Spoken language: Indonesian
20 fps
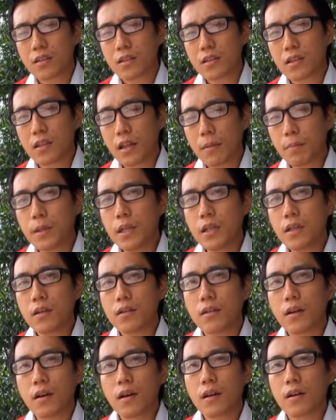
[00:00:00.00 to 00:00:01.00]
Tetapi
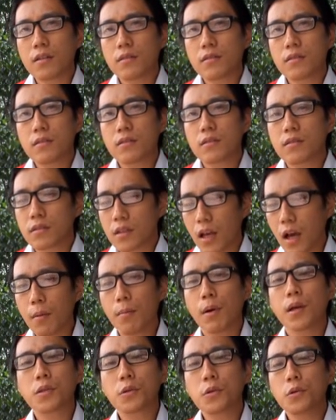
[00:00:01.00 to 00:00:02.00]

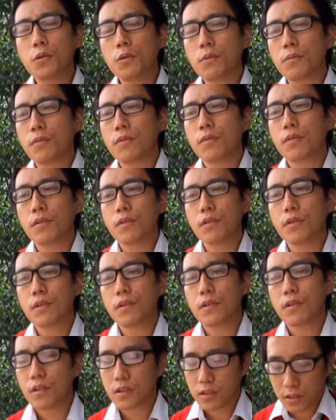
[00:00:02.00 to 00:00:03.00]
sahabatku,
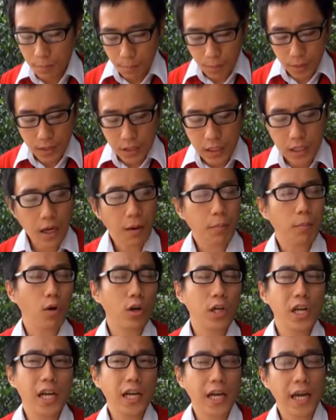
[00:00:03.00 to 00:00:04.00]
seperti yang
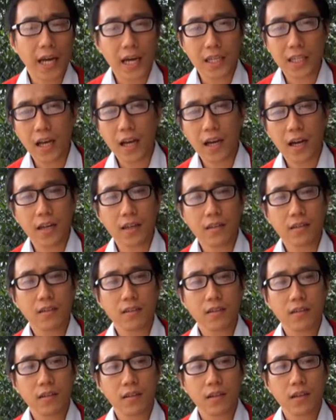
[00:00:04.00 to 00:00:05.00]
Mordekai katakan,
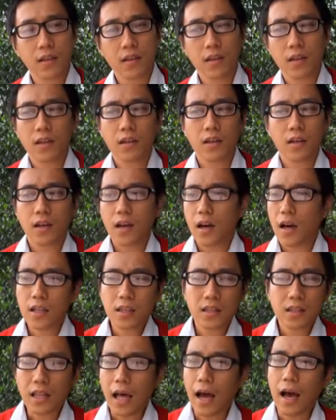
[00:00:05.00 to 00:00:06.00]

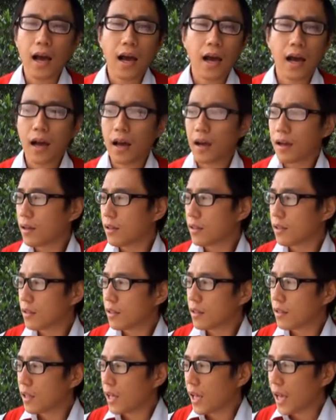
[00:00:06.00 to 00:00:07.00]
entah
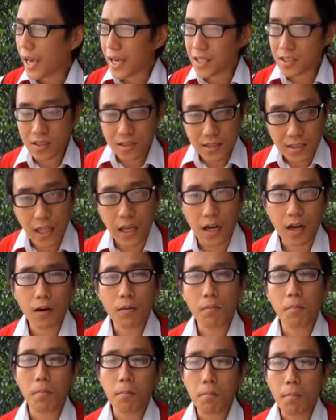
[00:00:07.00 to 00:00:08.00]

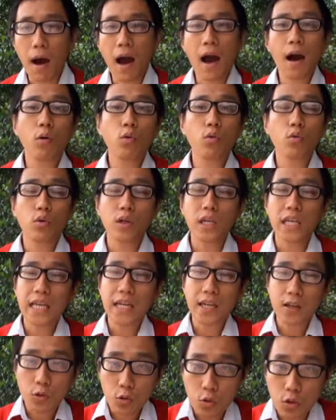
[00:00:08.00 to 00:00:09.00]
Esther mau
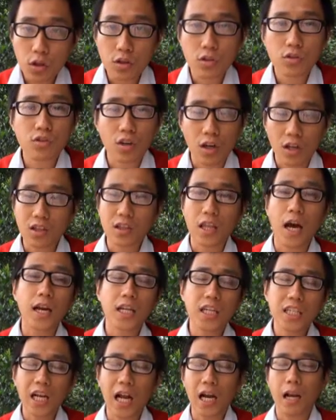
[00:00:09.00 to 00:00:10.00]
ikut serta
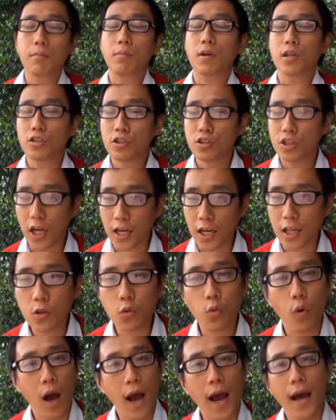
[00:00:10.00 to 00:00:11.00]
di dalam rencana
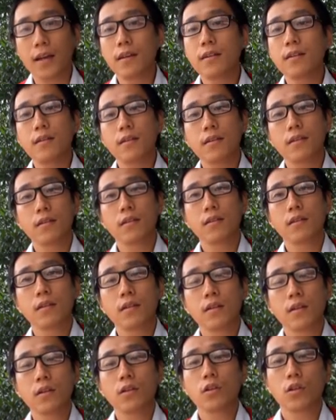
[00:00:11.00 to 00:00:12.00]
Tuhan,
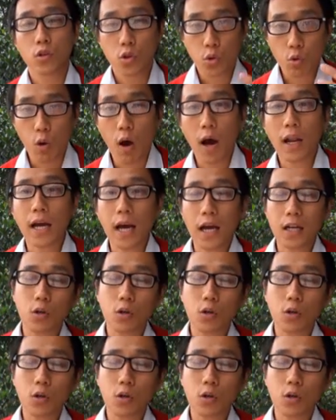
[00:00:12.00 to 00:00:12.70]
Tuhan akan